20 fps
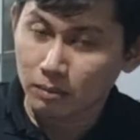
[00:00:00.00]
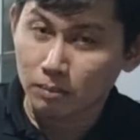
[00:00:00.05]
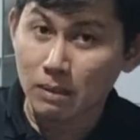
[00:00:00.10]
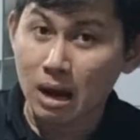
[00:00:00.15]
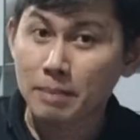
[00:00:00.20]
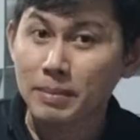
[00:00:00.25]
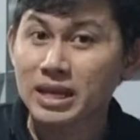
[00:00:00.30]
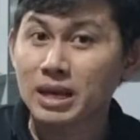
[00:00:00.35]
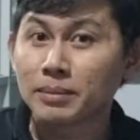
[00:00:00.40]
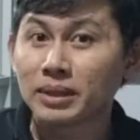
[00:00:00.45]

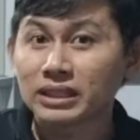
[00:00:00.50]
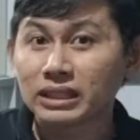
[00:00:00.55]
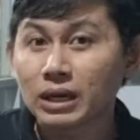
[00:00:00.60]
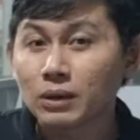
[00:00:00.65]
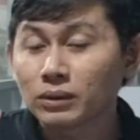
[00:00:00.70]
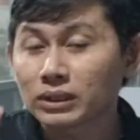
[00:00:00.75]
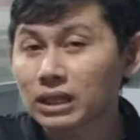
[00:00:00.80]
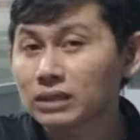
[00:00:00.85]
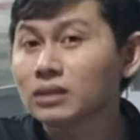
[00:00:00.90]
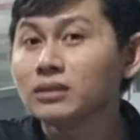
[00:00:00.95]
mà bây giờ mình
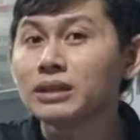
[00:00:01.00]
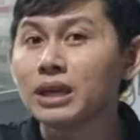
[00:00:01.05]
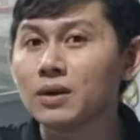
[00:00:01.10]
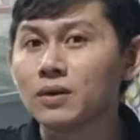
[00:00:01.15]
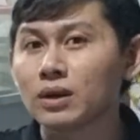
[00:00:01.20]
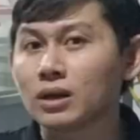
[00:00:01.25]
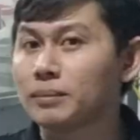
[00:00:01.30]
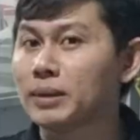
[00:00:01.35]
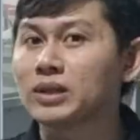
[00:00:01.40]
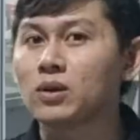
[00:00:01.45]
kêu người ta tưới
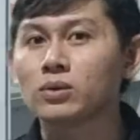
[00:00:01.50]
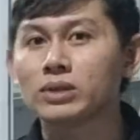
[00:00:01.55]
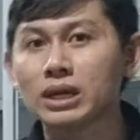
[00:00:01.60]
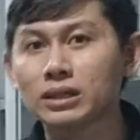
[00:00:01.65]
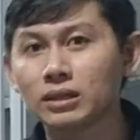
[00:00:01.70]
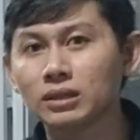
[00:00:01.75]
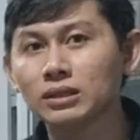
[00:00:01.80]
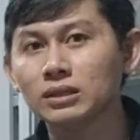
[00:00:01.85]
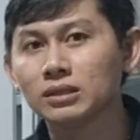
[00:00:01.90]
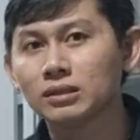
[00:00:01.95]
nhiều là mình còn
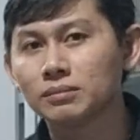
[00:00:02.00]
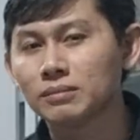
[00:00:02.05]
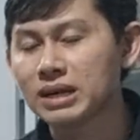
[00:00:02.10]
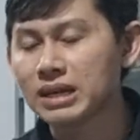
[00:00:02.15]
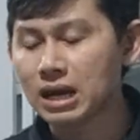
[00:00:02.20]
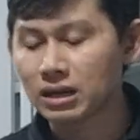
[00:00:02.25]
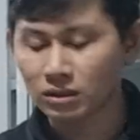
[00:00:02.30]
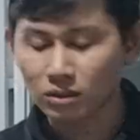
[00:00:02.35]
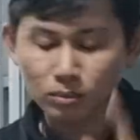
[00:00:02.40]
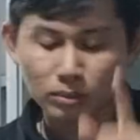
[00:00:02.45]
chết nữa.
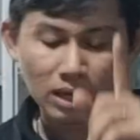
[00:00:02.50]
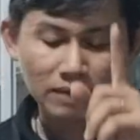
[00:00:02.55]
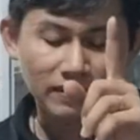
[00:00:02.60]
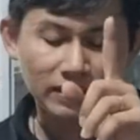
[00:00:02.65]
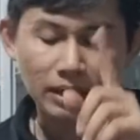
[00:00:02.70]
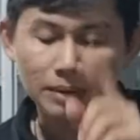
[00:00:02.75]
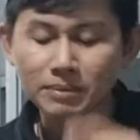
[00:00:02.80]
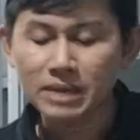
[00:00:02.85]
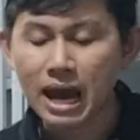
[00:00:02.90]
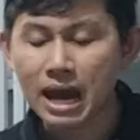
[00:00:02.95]
Bây giờ chúng ta
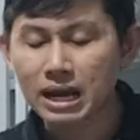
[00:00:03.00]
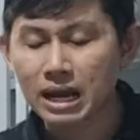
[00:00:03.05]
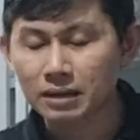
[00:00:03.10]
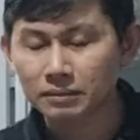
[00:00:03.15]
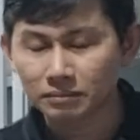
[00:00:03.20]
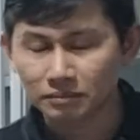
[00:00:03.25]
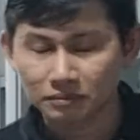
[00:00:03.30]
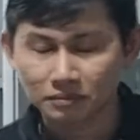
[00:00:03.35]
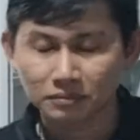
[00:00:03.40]
phải kiểm tra nè,